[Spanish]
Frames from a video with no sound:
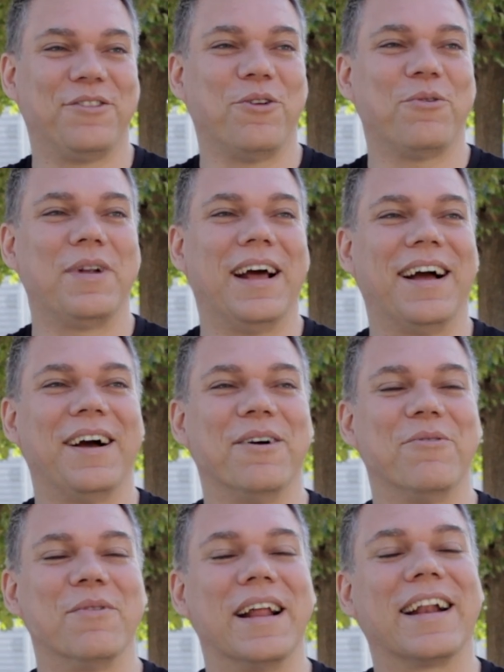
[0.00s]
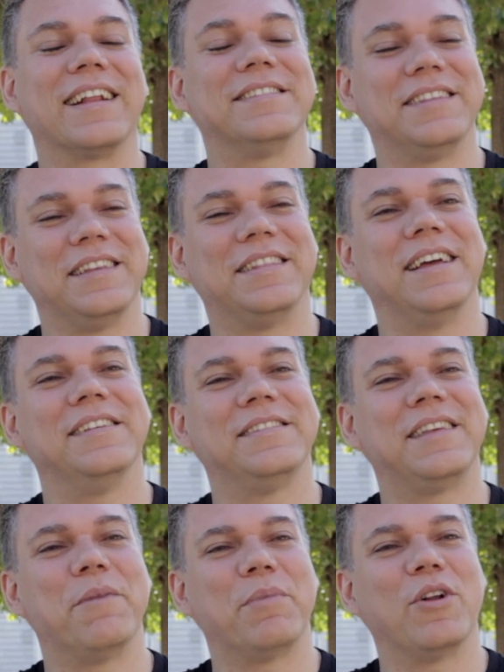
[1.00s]
toda una,
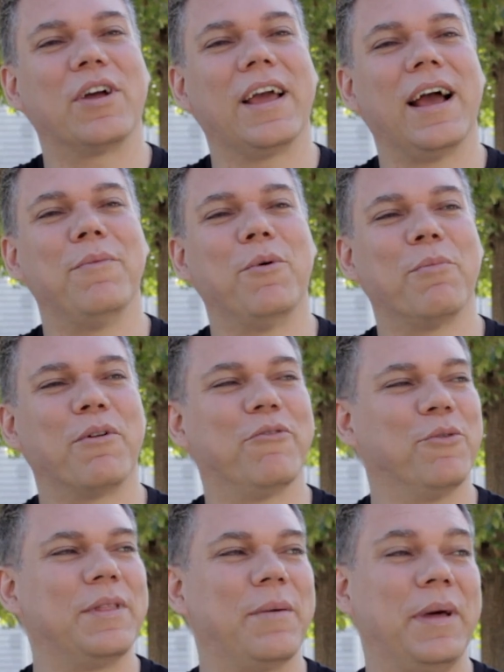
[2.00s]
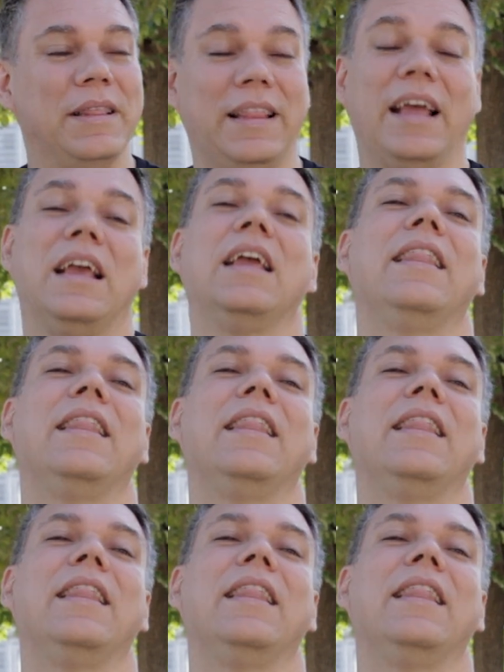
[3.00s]
resistencia, pero que amo profundamente.